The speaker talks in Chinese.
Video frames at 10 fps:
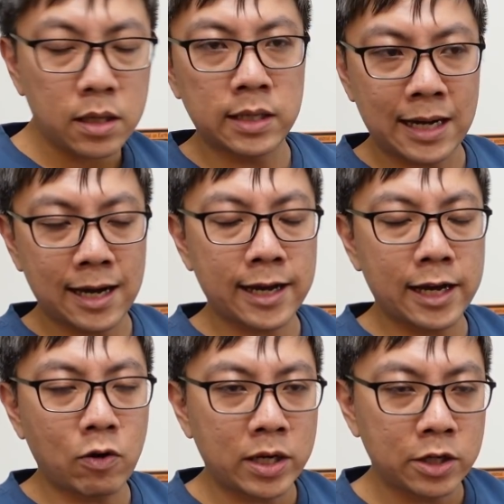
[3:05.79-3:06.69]
打开
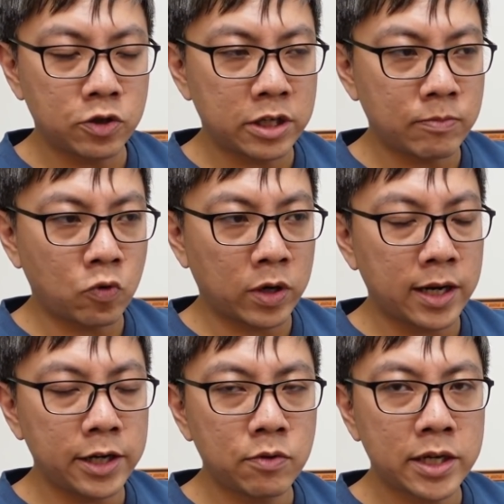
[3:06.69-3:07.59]
开关它就研磨，
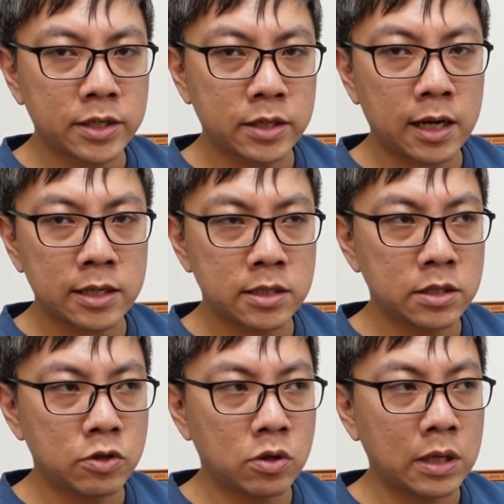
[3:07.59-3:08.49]
那另外一个它是
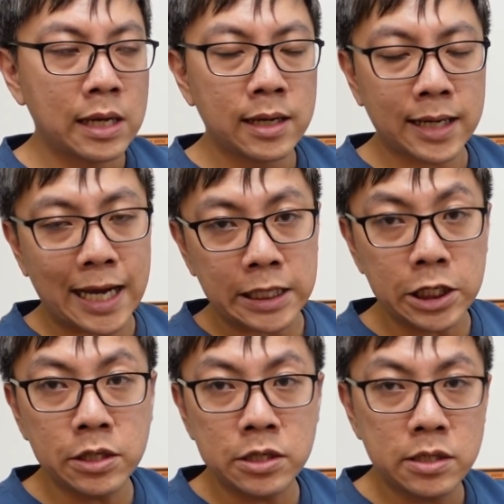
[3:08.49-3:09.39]
用感
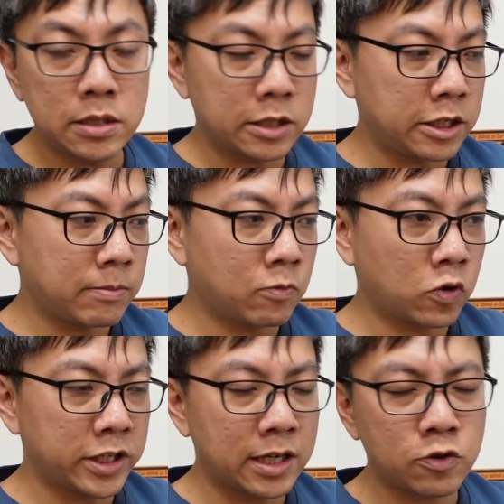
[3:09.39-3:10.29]
应式的研
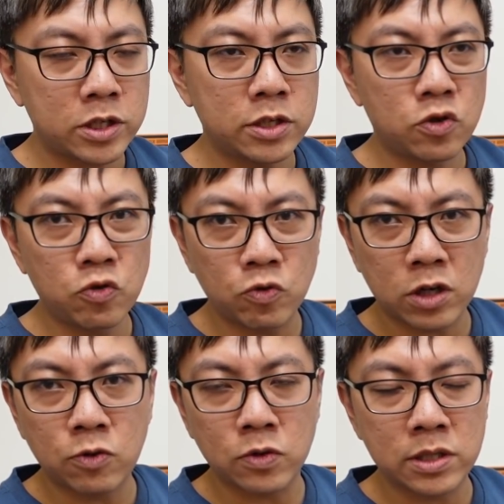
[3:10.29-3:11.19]
磨，应该算是触
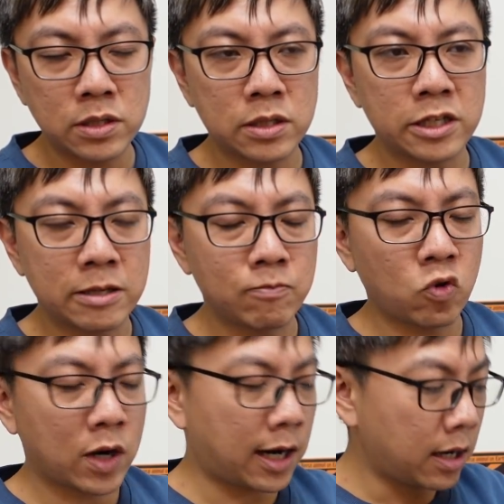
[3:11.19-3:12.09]
控式的研
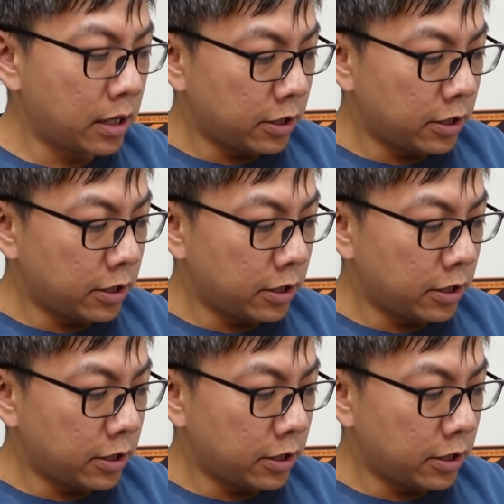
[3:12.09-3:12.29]
磨啦，